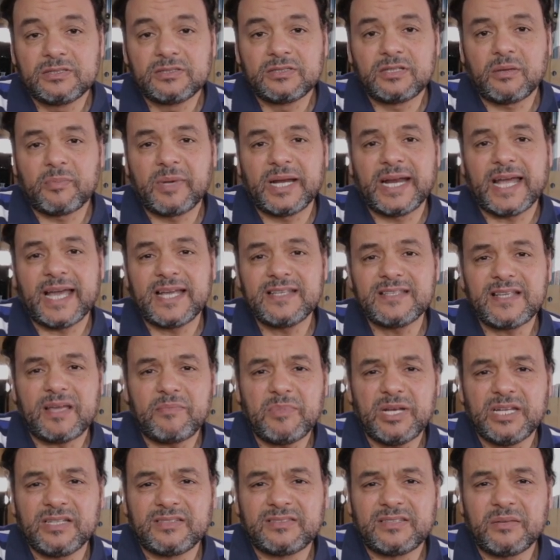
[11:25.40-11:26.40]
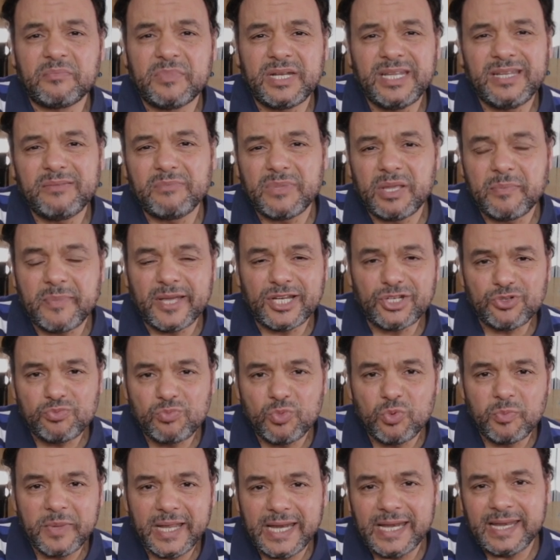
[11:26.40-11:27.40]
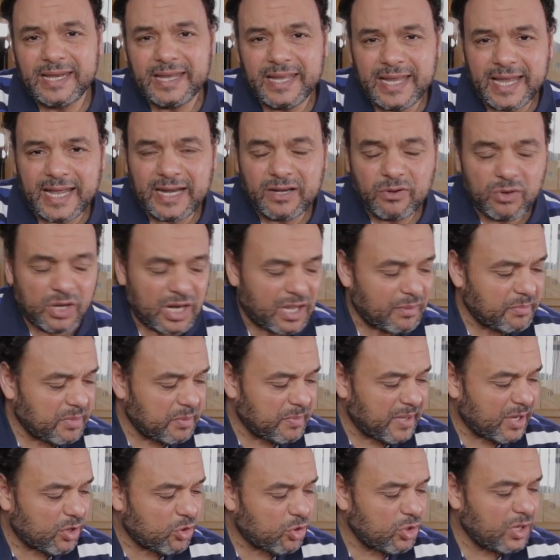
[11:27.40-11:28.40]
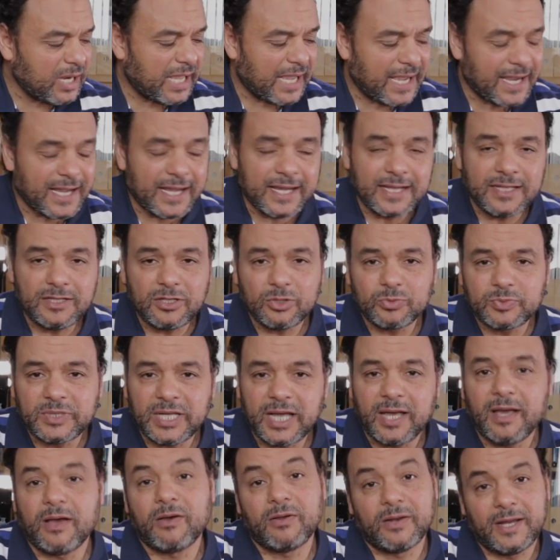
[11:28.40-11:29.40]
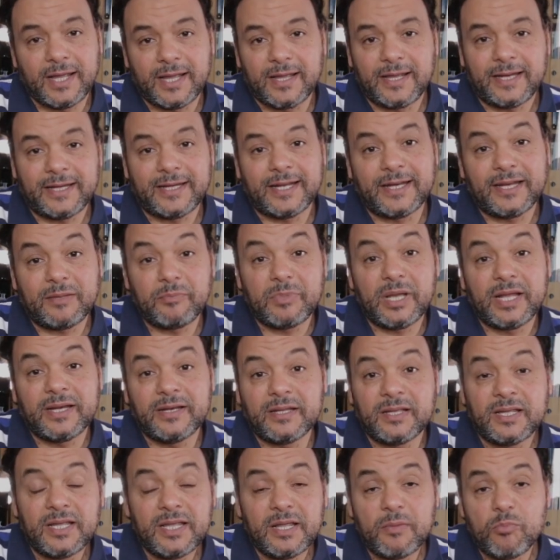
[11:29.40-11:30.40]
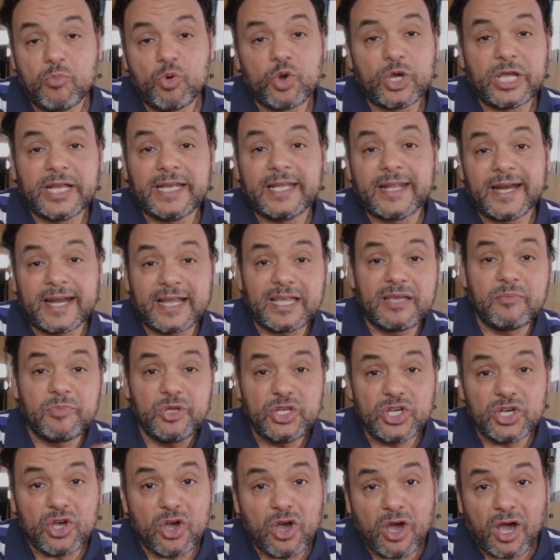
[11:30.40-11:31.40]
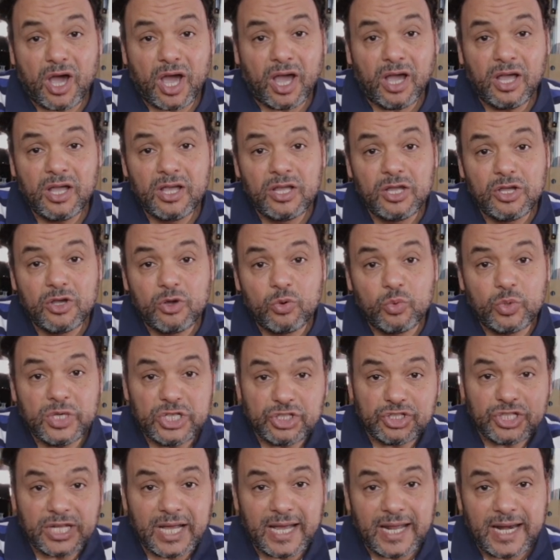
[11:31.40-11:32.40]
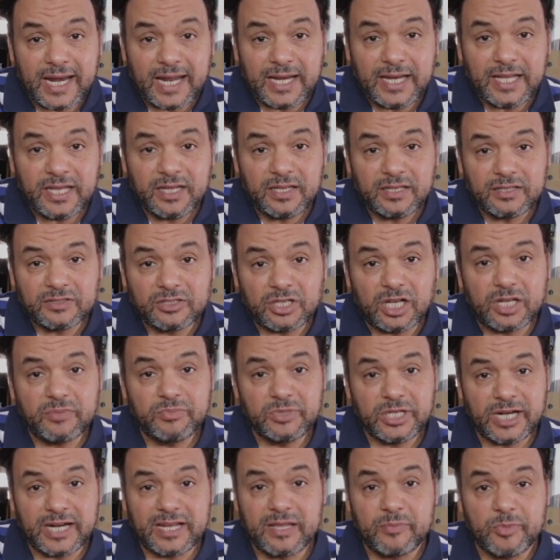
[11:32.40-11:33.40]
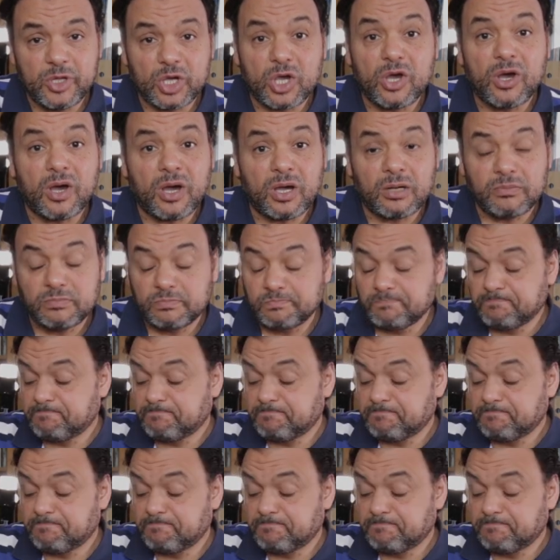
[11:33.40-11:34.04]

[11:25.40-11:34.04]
طب انا عايز اعمل التمرين ما يبقاش ممل يعني وانا اعمل بقى كل حاجه كده وبتاع اه لا احنا هنبقى ممكن نركب ايقاع ونشتغل عليه طيب نركب ايقاع